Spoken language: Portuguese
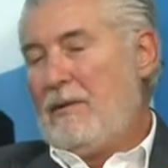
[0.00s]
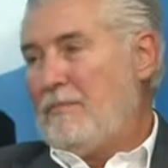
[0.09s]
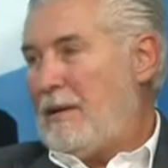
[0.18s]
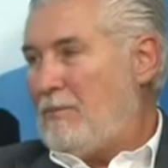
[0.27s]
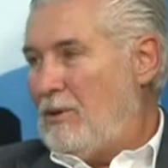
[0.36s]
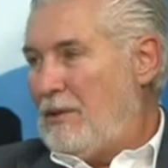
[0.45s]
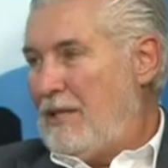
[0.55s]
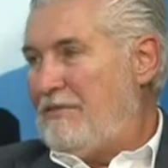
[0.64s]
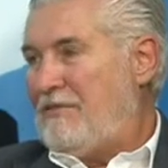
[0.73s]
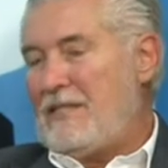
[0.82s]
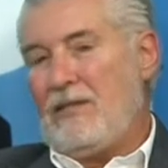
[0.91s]
para poder
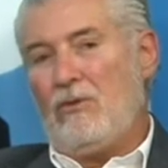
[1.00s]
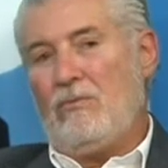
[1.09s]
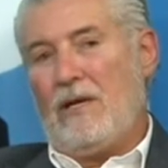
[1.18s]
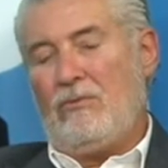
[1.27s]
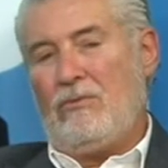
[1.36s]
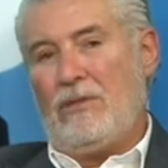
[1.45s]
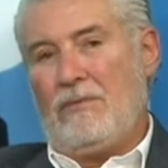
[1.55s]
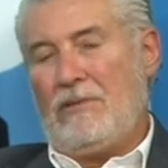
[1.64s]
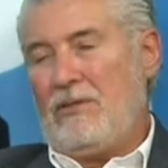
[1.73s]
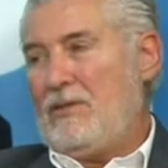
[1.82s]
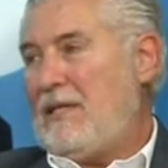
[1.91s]
fazer alguma coisa
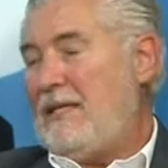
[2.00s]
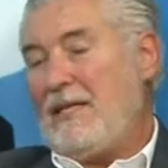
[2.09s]
pela sociedade,